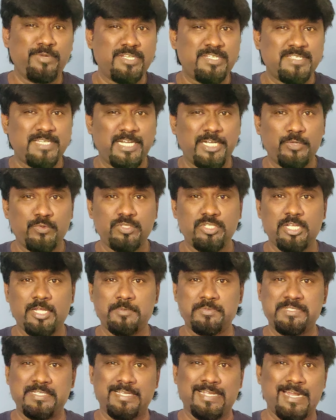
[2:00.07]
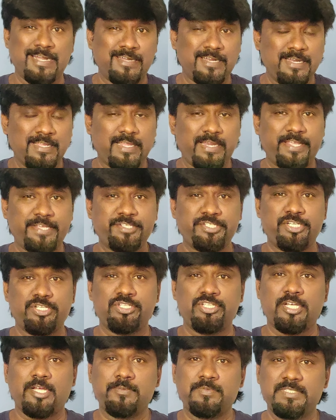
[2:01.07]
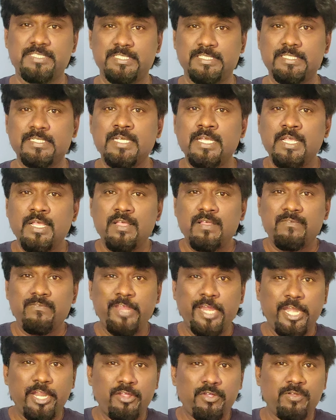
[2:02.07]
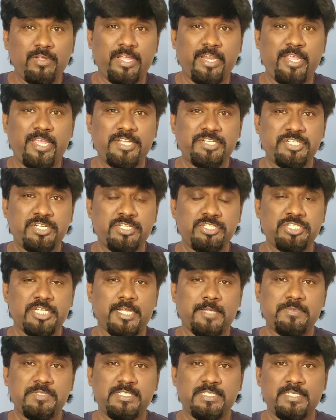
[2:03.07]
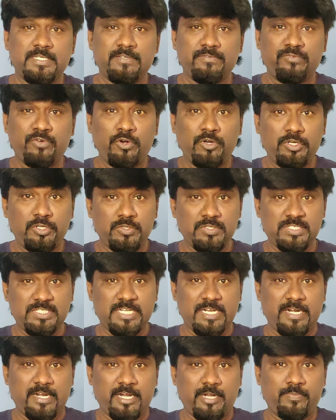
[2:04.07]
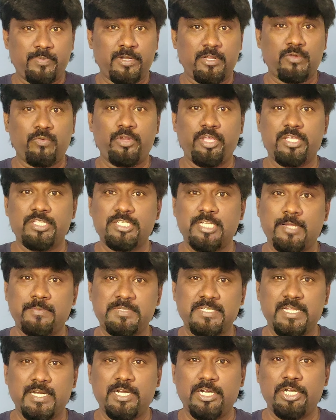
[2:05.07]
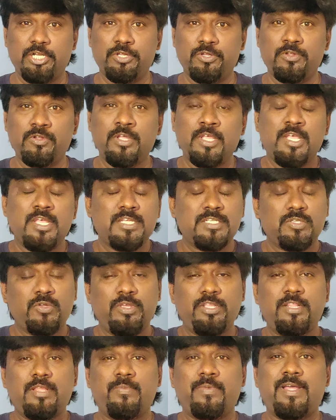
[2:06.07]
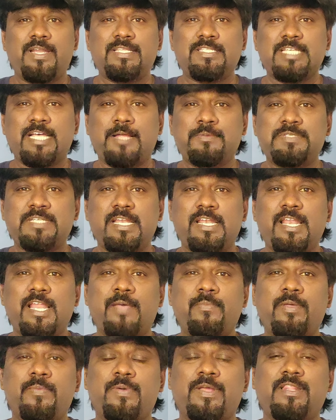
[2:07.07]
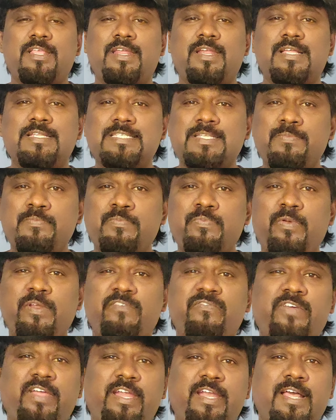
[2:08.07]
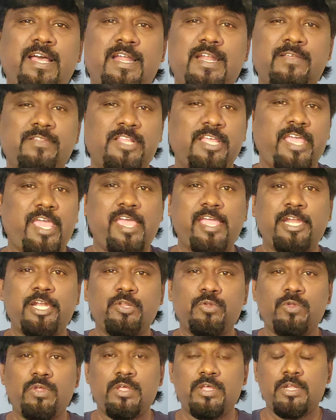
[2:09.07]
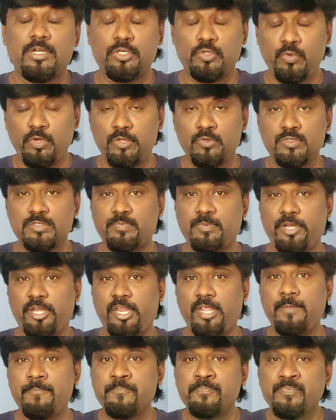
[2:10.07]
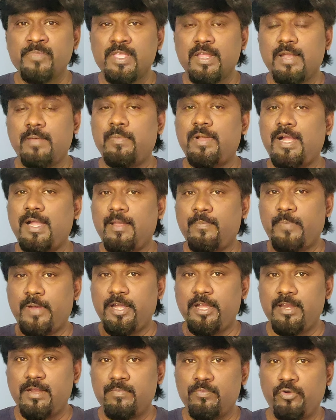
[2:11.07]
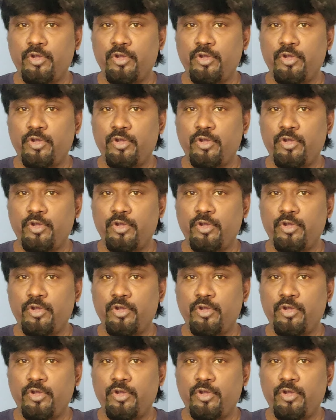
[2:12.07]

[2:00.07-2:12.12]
அட்மினிஸ்ட்ரேட்டிவ் ஜாப்ஸ் கண்டென்ட் கிரியேஷன் ஜாப்ஸ் வீடியோ கிரியேஷன் ஜாப்ஸ் ஃபோட்டோஸ் ஜென்ரேட் பண்ணக்கூடிய ஜாப்ஸாக இருக்கட்டும் ஸோ இந்த மாதிரி மாதிரி ஜாப்ஸ் எல்லாமே பார்த்தீங்கன்னா சிம்பிளிஃபைடாக நான் இந்த ஏஐ டூ டூல் யூஸ் பண்ணி நம்மளால பண்ணிட